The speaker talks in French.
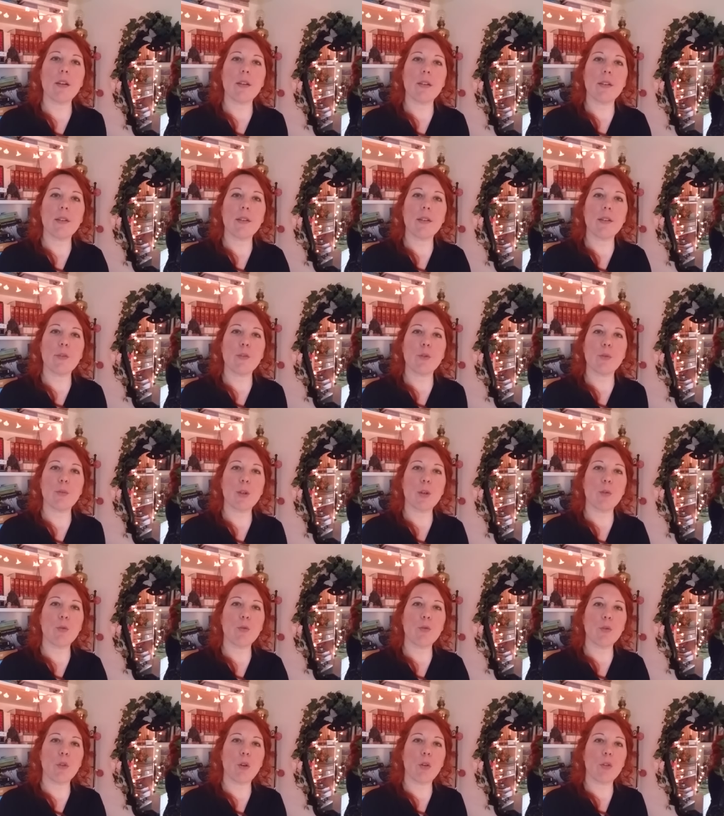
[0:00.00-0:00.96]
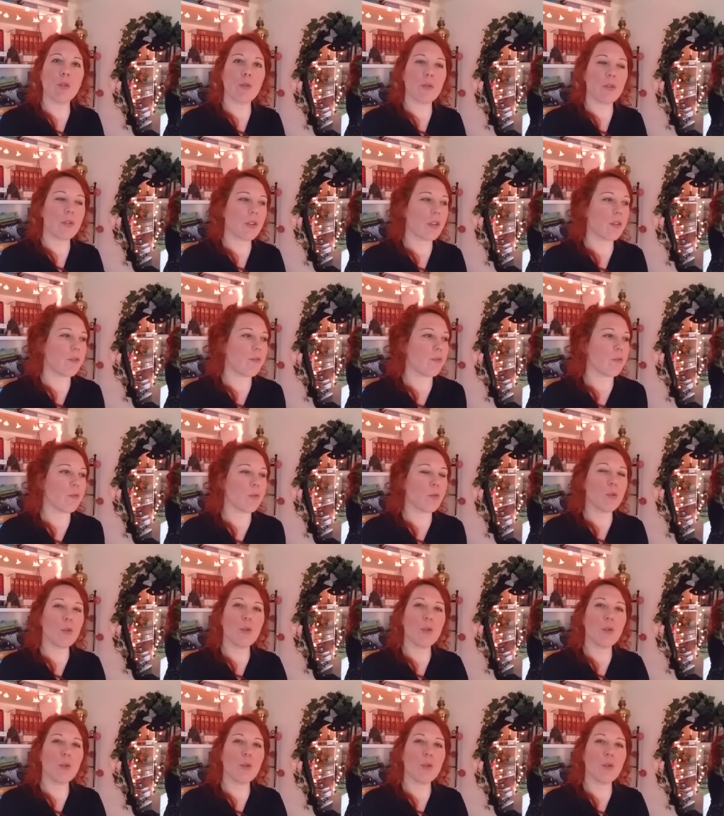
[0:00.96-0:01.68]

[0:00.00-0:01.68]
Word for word: euh, ils sont bien au courant de ce qu'ils font,